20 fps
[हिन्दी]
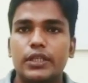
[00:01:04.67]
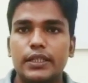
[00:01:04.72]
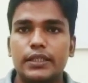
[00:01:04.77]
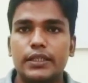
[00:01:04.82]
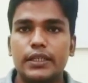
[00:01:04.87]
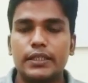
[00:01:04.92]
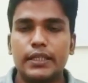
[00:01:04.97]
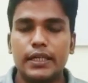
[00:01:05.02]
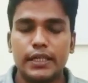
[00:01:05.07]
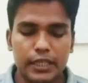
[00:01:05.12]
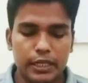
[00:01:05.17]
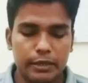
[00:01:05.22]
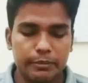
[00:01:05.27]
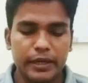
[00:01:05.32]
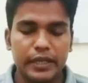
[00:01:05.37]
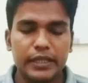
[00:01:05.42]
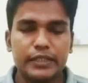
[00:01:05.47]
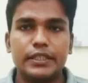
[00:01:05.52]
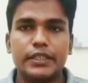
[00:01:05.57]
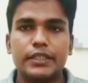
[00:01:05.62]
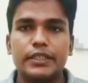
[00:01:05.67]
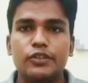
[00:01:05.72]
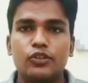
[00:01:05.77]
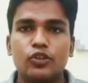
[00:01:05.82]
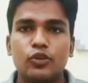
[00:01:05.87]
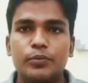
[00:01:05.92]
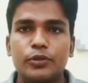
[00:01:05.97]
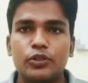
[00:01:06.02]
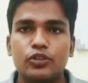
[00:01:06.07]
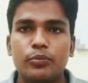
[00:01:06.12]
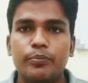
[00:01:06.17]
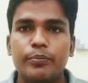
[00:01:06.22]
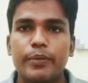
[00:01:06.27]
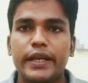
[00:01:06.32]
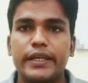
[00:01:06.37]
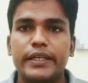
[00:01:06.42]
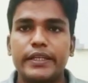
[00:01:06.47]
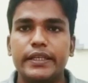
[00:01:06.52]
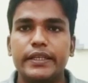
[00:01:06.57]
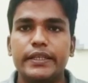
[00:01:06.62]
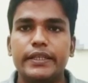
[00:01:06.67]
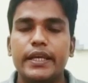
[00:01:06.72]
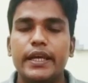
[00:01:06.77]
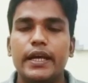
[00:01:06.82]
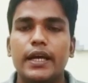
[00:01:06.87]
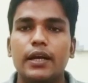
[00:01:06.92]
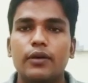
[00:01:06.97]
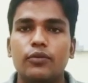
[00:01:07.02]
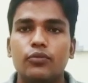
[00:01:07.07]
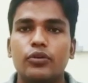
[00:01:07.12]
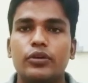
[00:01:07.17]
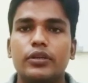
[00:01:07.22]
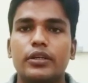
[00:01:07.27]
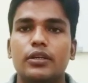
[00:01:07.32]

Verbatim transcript: करते हैं ताकि हमारे शरीर के ऊपर जो बैक्टीरिया है वो